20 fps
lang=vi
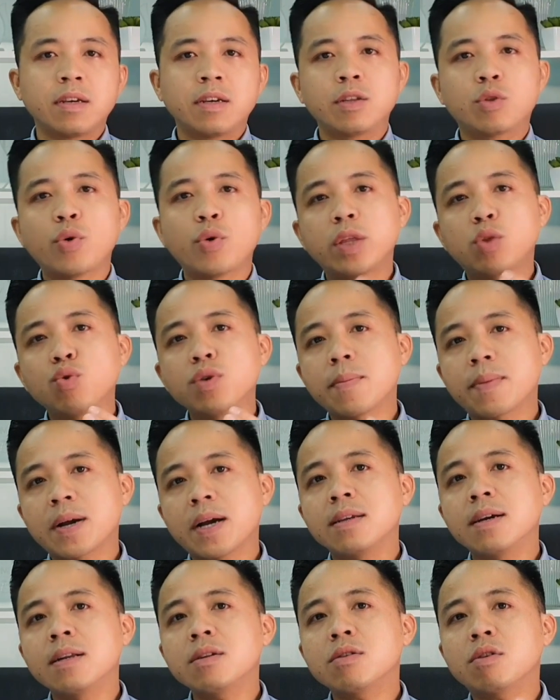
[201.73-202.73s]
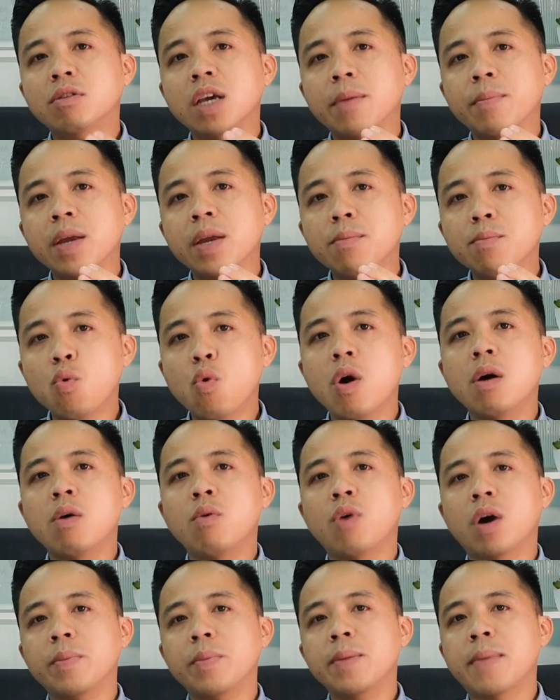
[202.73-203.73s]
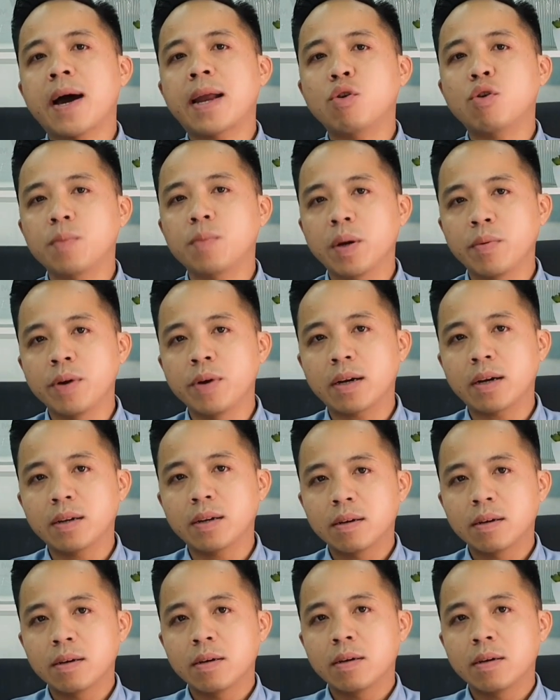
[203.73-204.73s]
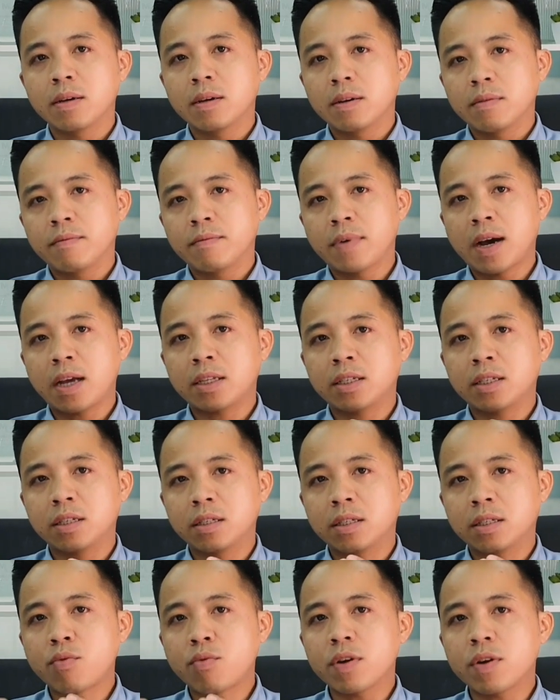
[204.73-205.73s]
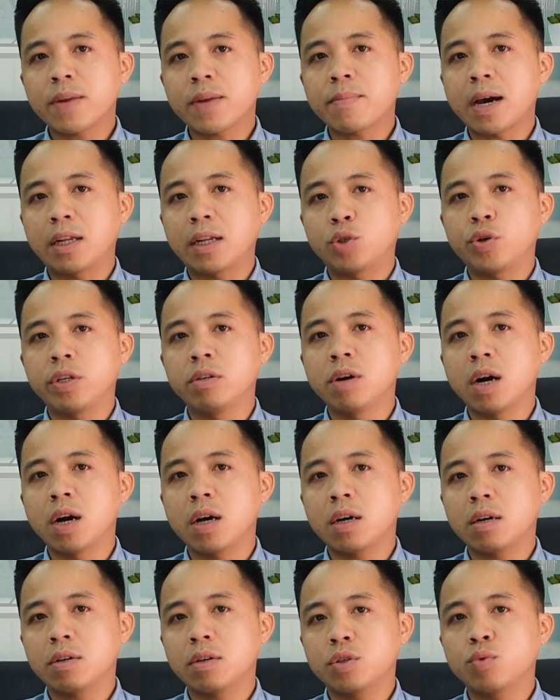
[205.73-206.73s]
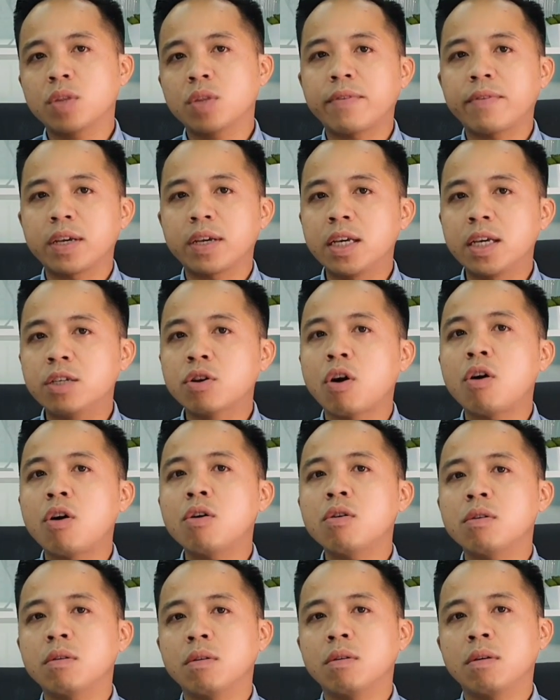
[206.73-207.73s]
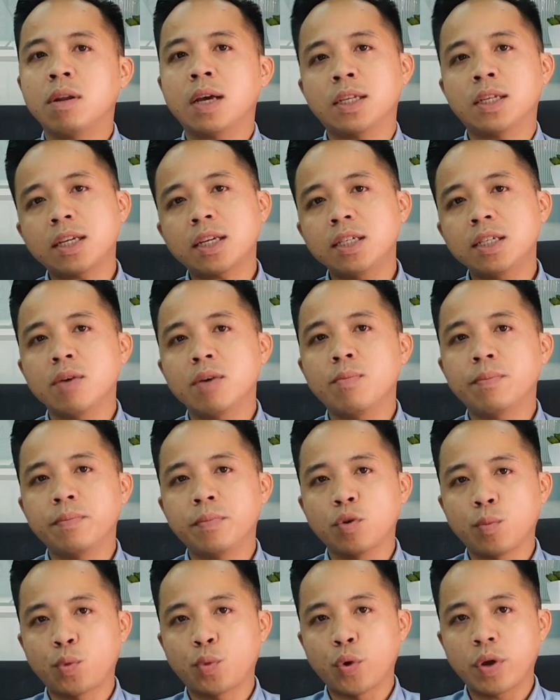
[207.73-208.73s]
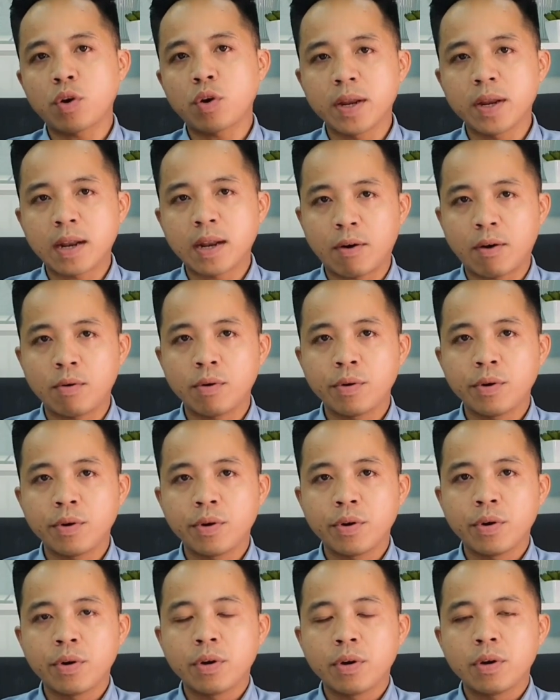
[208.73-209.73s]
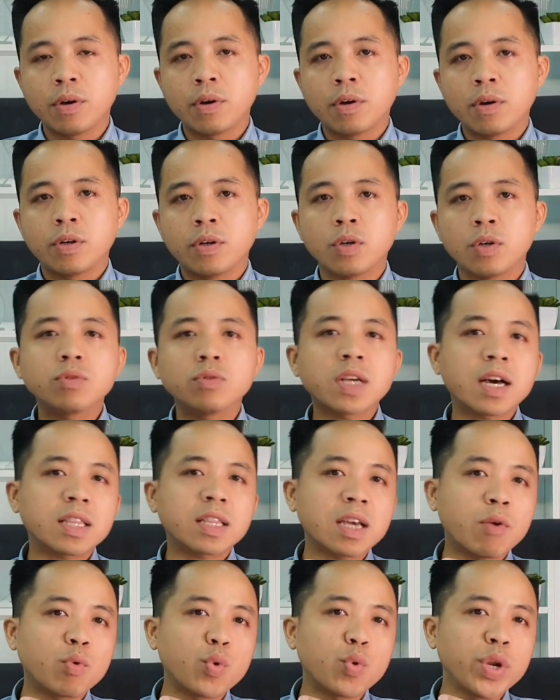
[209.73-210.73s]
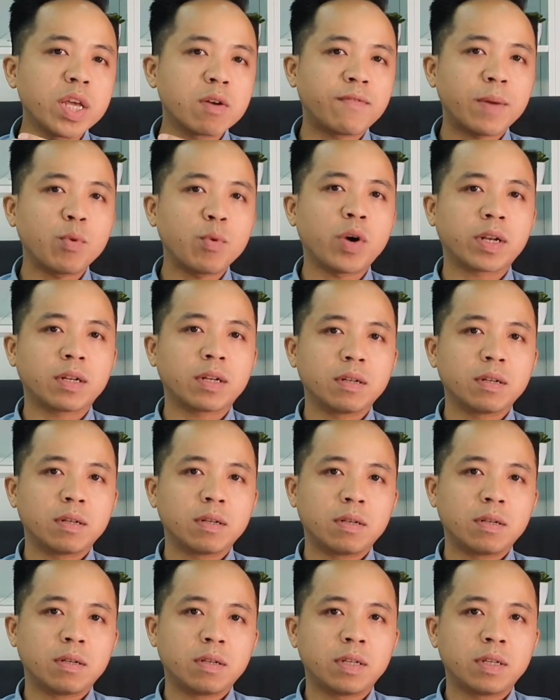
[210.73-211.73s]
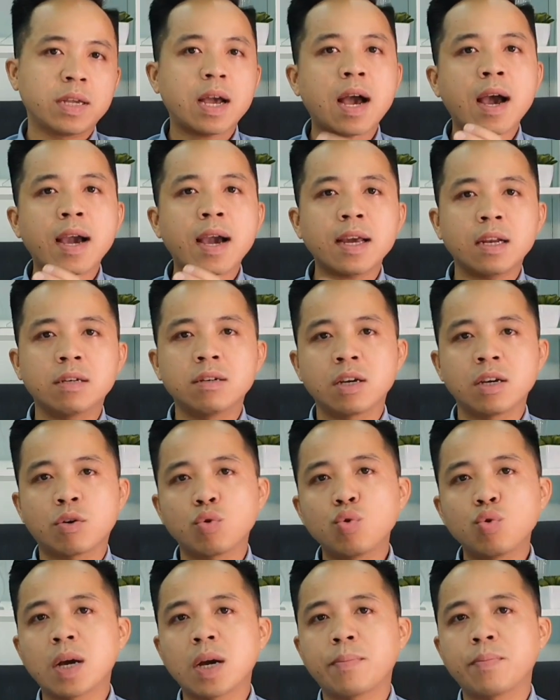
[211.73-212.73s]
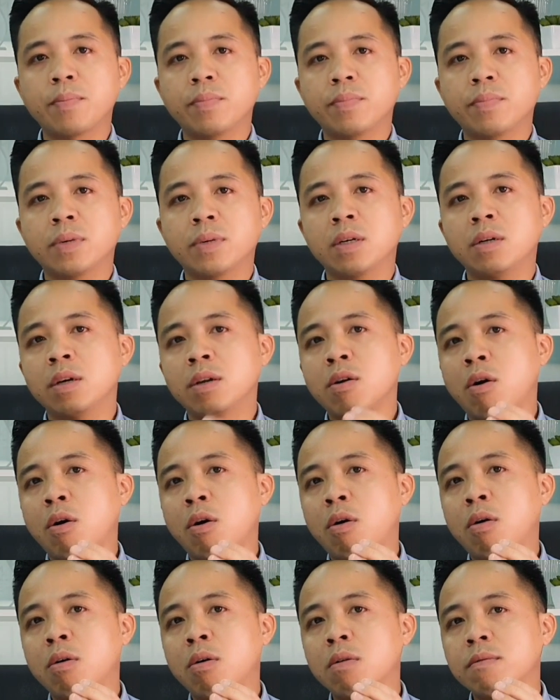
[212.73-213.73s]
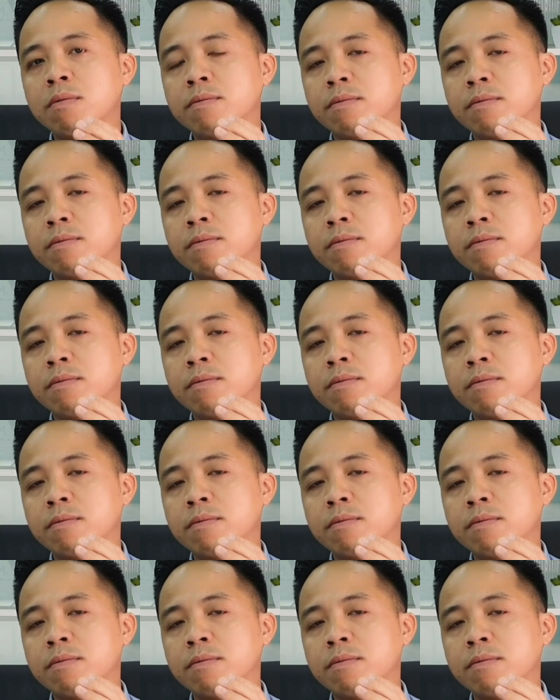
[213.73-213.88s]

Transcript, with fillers: Thuế thu nhập cá nhân có thể bên mua hoặc bên bán nộp đều được. Và trong cái văn bản chuyển nhượng chúng ta phải ghi rõ là trách nhiệm nộp thuế của bên nào. Đúng ra theo quy định của pháp luật thì ai là người có thu nhập, người đó